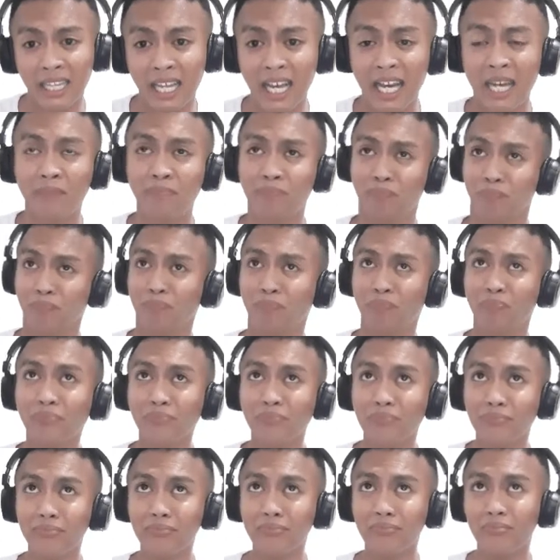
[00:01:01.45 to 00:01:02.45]
na
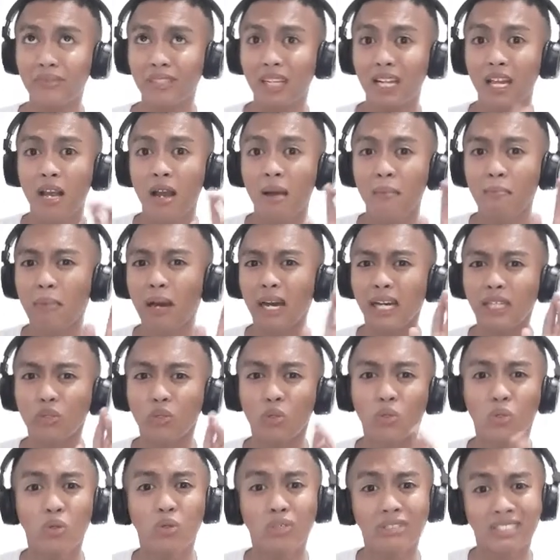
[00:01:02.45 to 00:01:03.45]

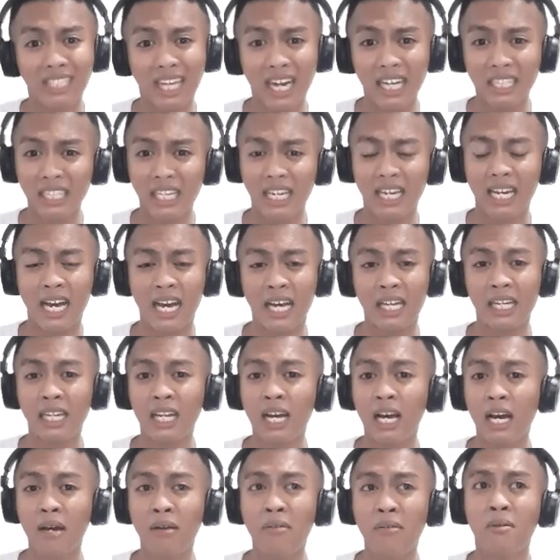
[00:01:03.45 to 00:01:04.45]
makatulong sa kanila
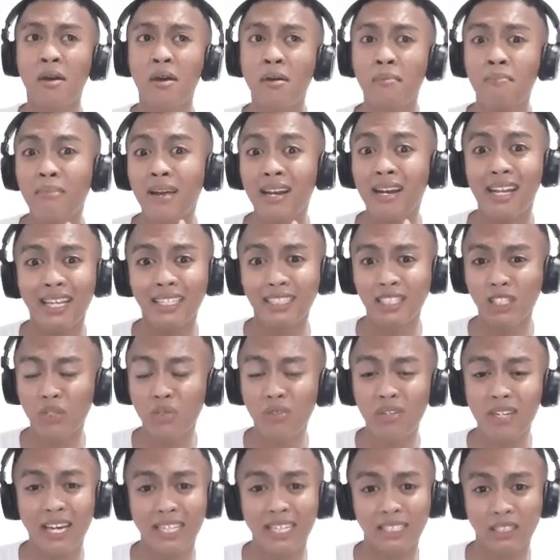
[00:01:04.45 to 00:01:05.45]
na males yung
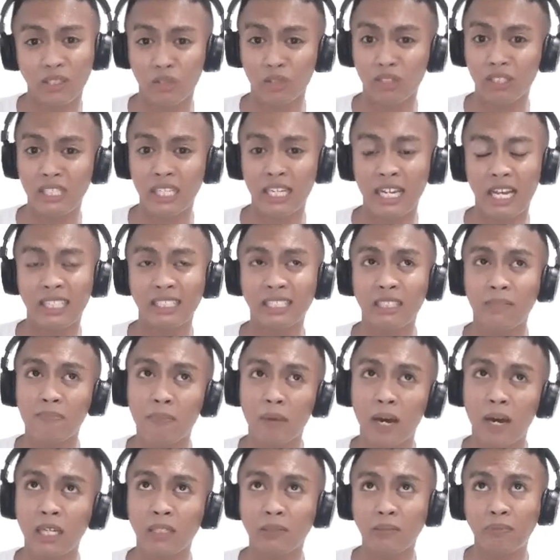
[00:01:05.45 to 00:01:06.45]
gastos nila sa
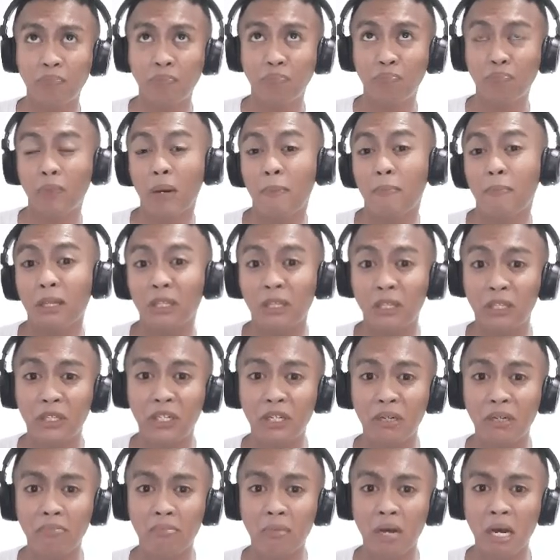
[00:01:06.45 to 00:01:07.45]

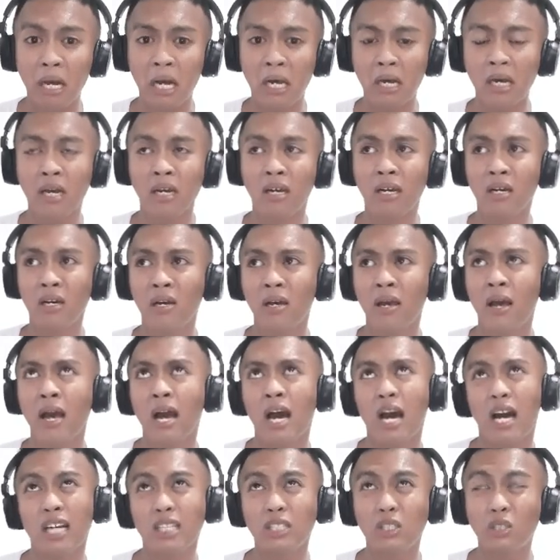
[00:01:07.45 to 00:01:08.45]
pagpapaderma
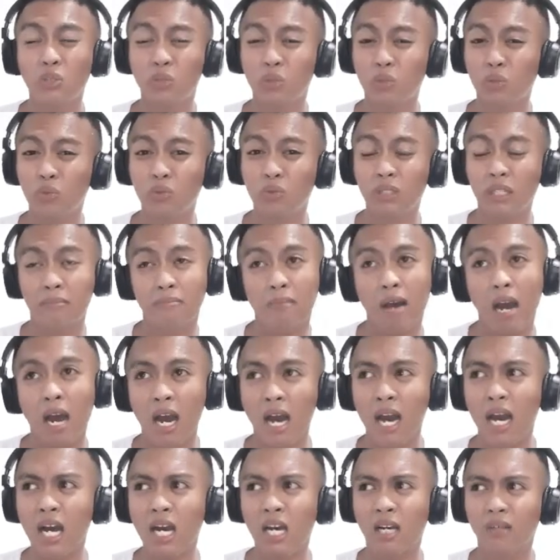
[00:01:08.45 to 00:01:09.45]
at yung iba
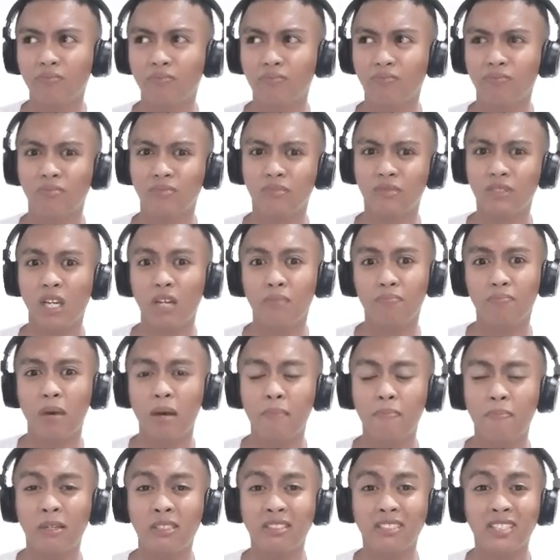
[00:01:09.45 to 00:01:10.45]
nga
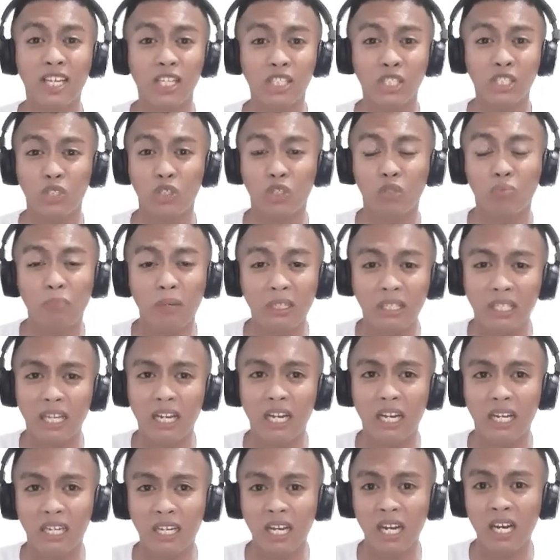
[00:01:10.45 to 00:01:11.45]
nagpapasession pa
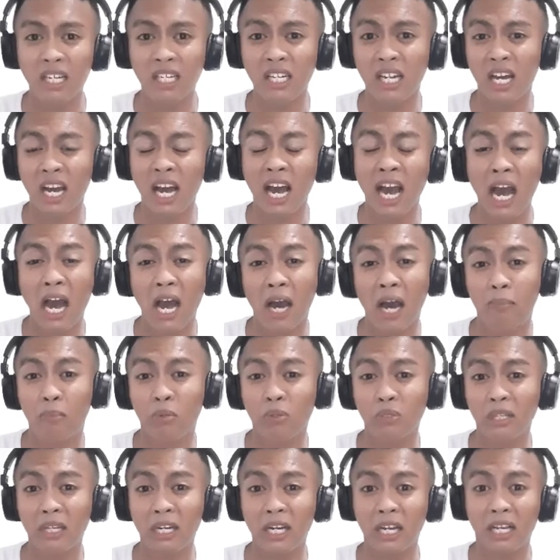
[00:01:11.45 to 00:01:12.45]
talaga na aabot
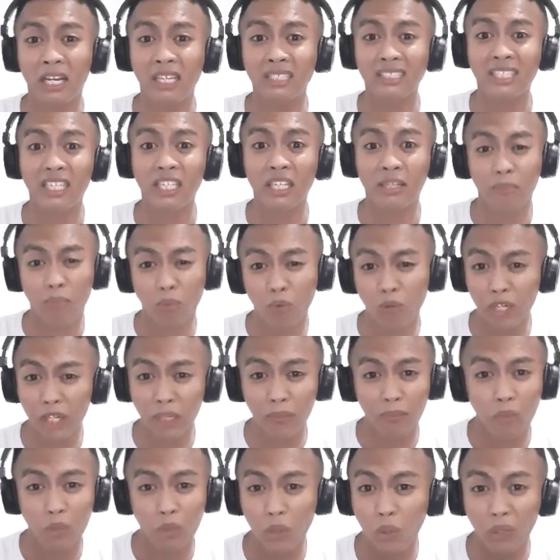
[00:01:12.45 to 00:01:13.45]
talaga sa
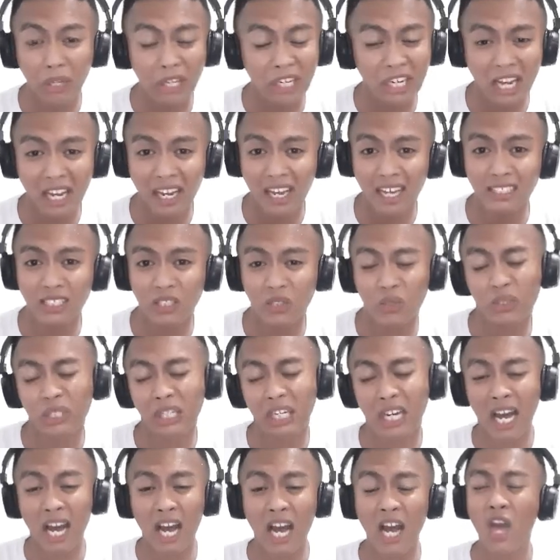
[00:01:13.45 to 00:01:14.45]
libo-libo yung ginagasto
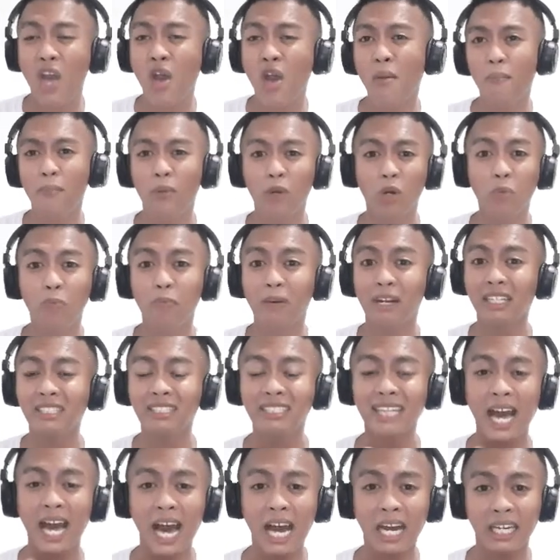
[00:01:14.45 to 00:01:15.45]
nila. Pero para
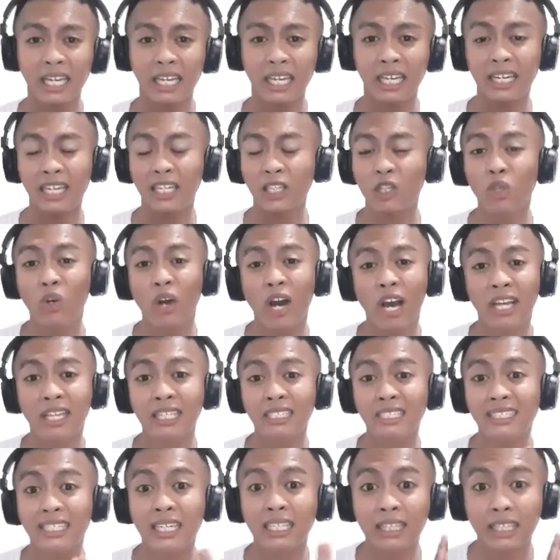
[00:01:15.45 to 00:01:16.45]
sa akin, ito ay
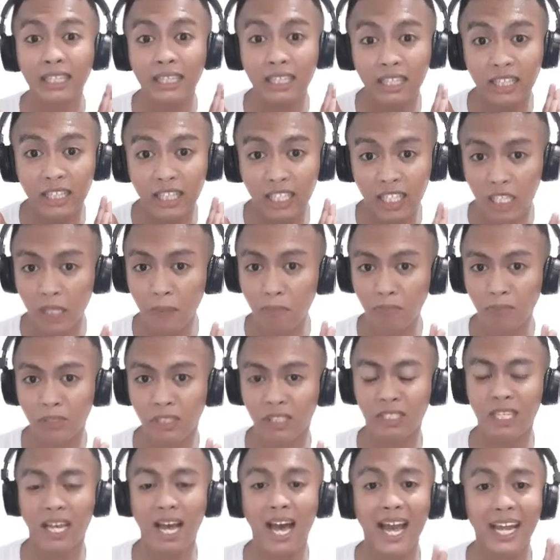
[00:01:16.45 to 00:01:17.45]
isang
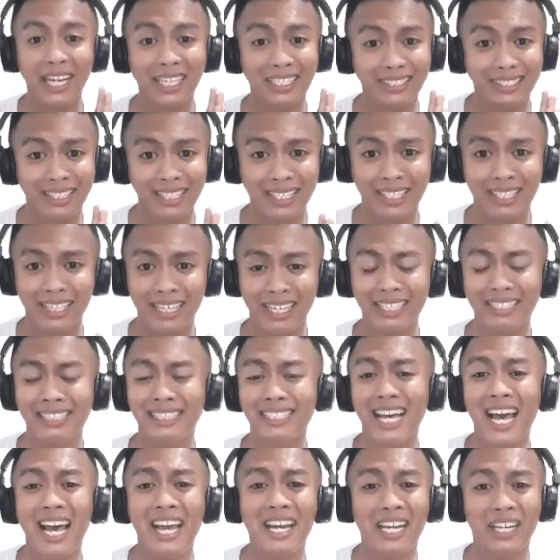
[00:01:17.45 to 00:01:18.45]
tips, ideas,
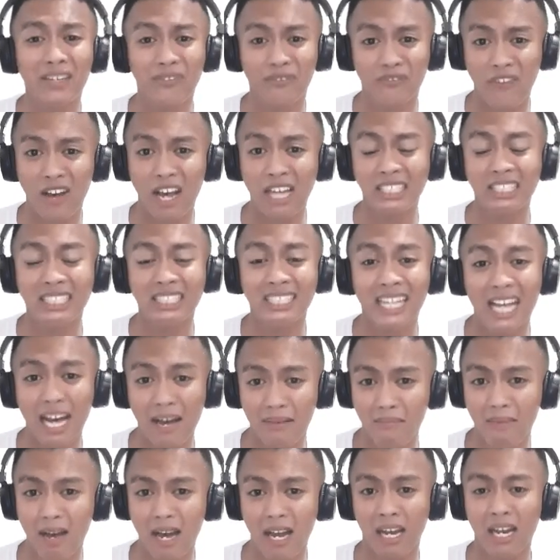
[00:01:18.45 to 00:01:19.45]
and advice
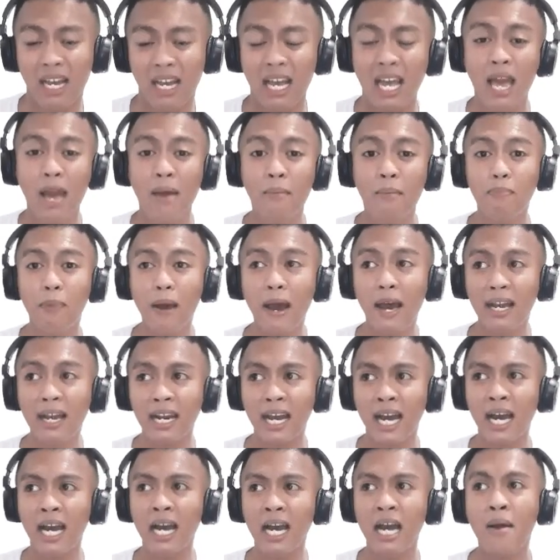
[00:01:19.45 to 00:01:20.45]
lamang
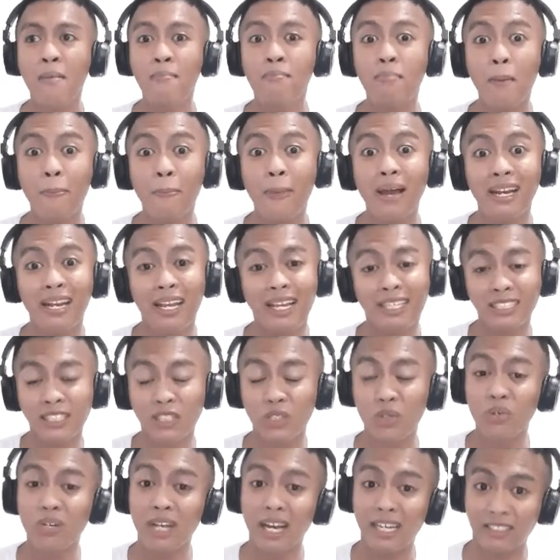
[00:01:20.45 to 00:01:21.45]
para mapaless
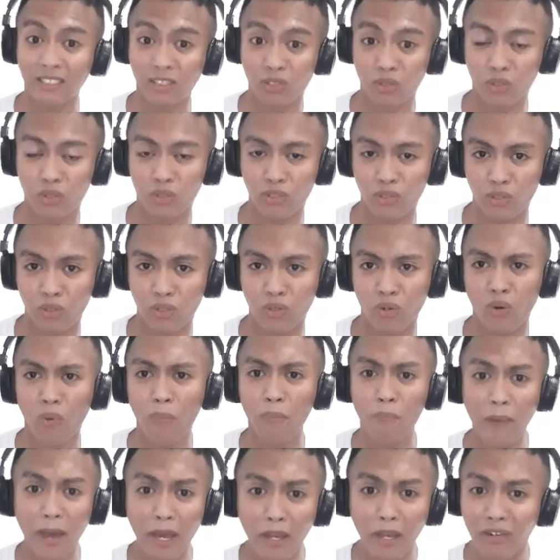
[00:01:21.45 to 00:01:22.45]
yung gastos nyo.
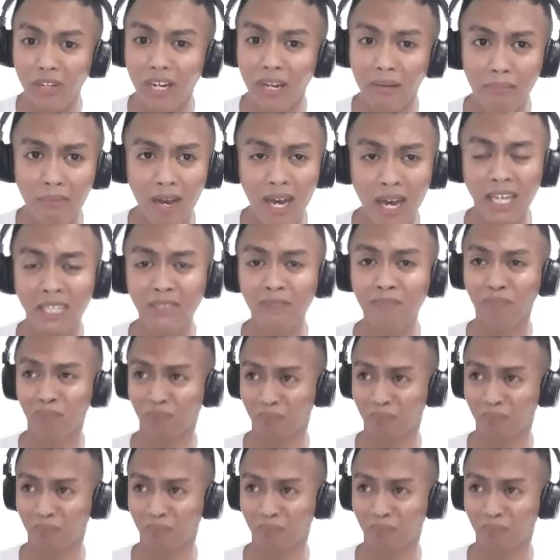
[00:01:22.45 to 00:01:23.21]
Pero naman,